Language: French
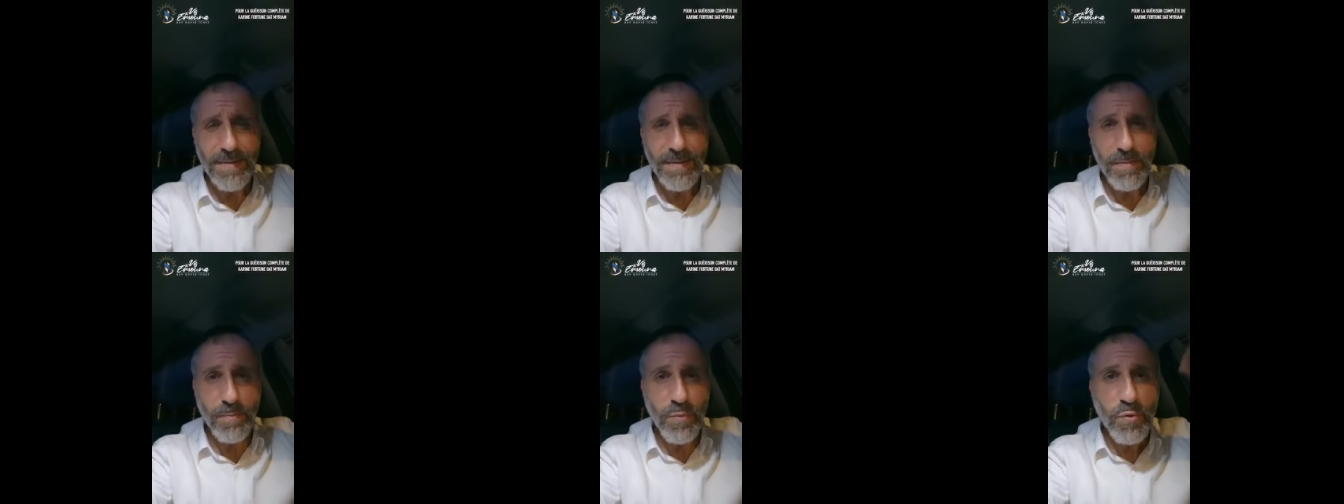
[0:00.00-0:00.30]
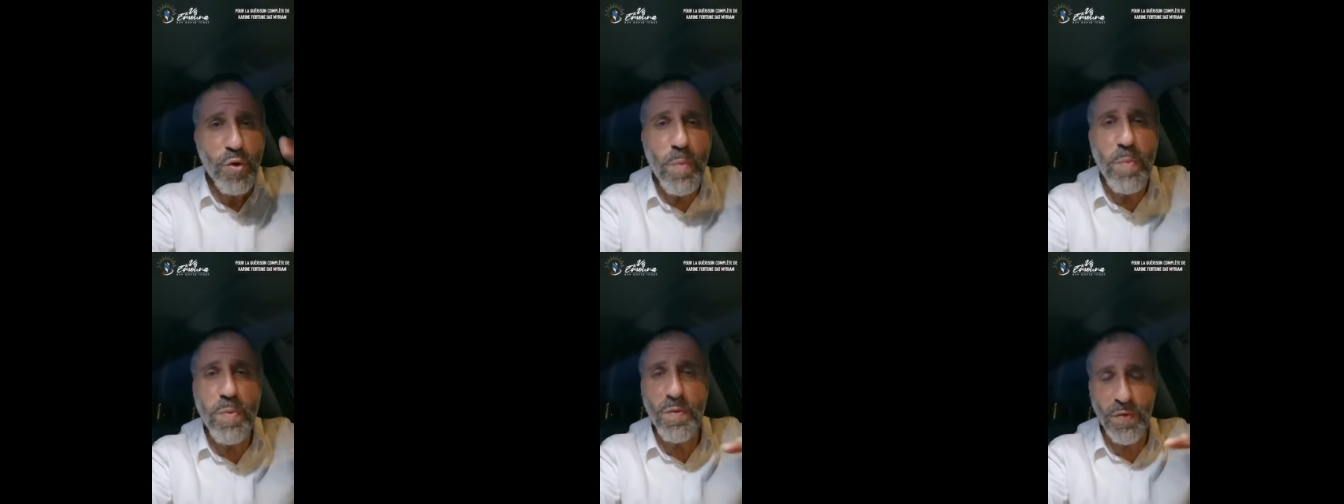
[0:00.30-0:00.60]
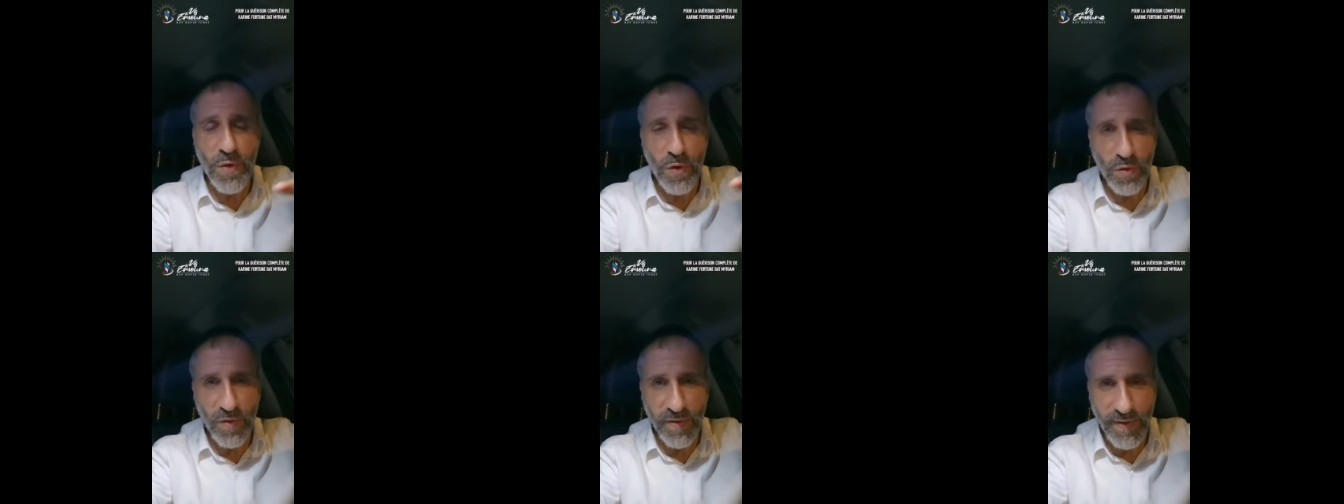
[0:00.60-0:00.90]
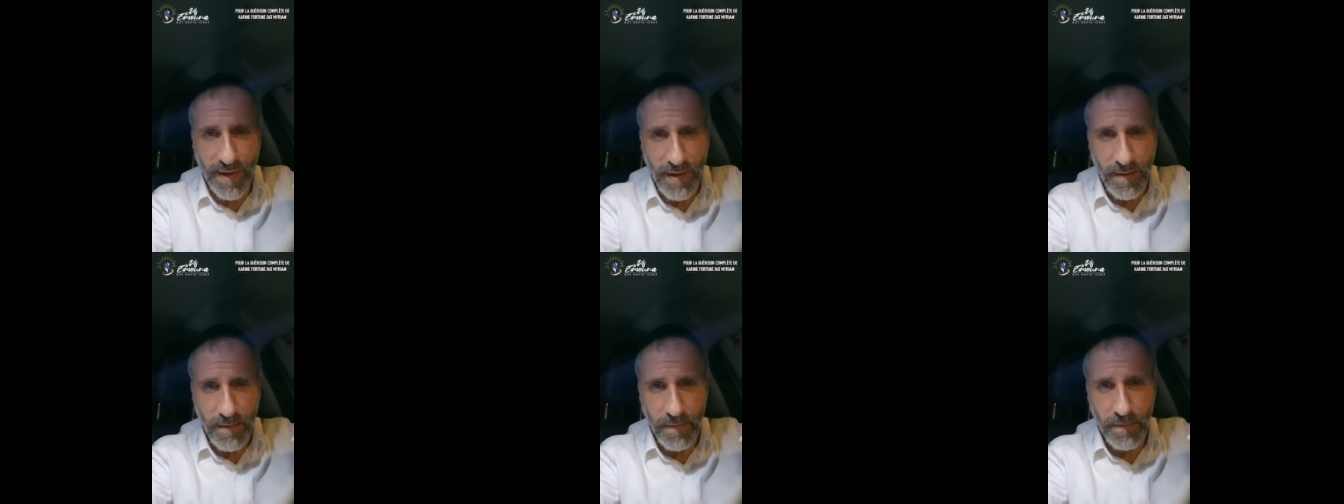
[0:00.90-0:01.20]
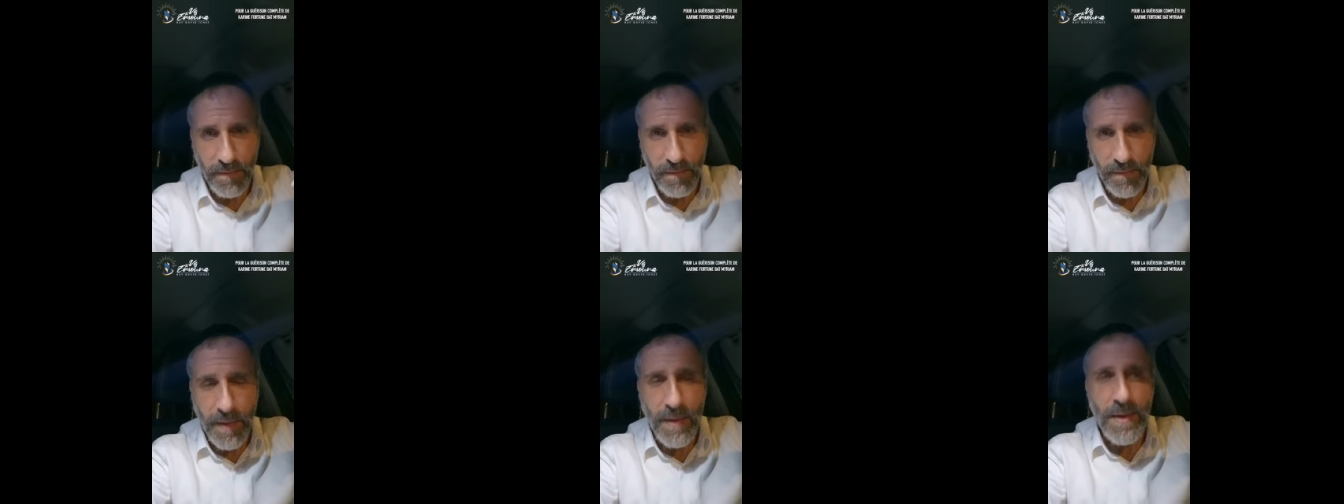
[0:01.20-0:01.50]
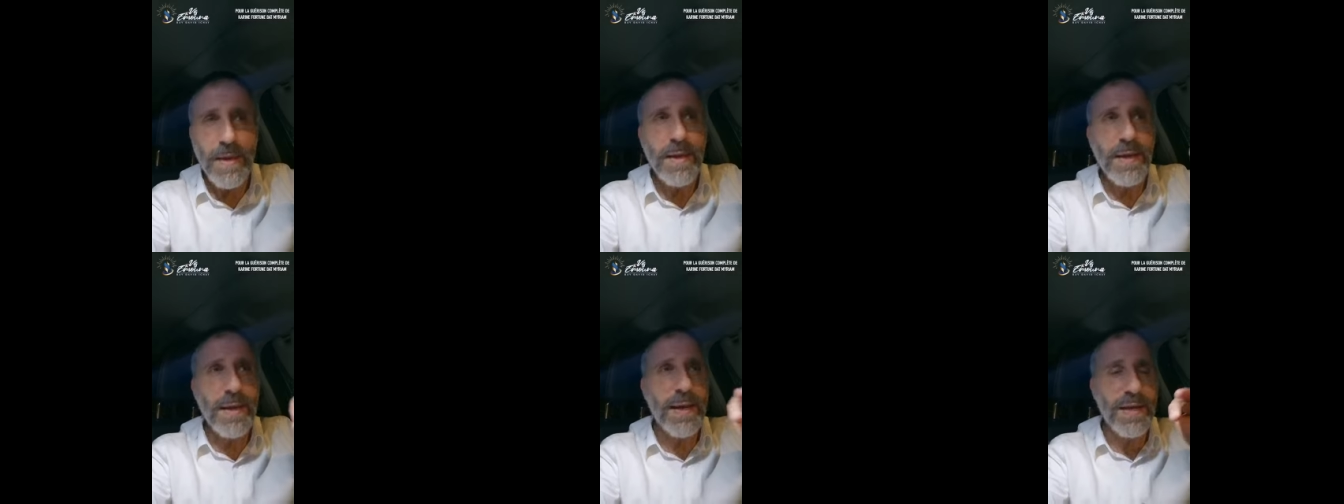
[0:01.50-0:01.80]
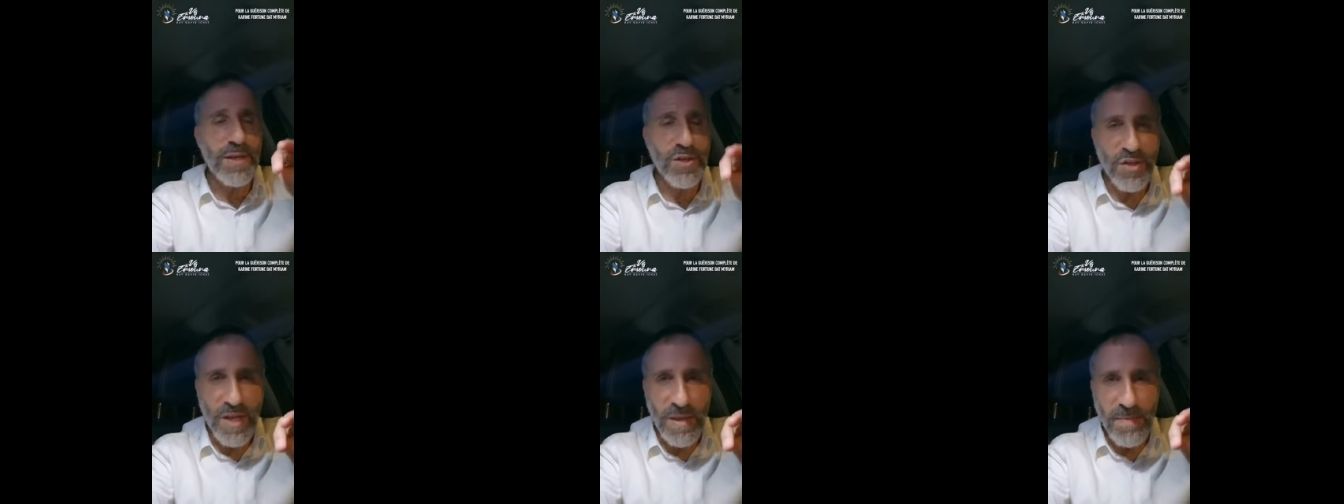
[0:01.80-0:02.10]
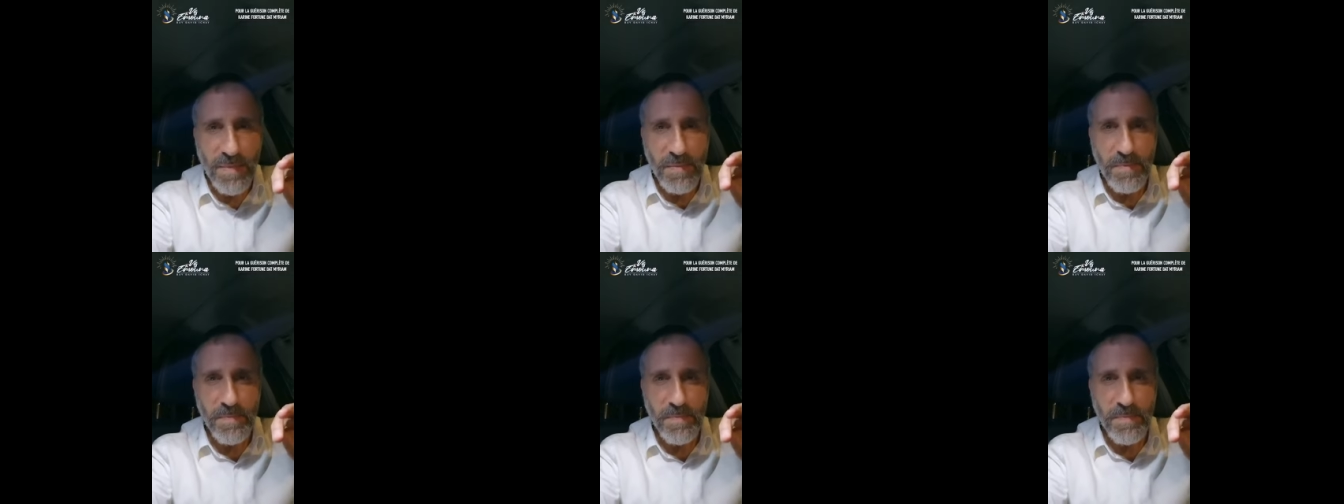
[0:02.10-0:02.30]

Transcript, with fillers: beaucoup plus fort que ça. Hm.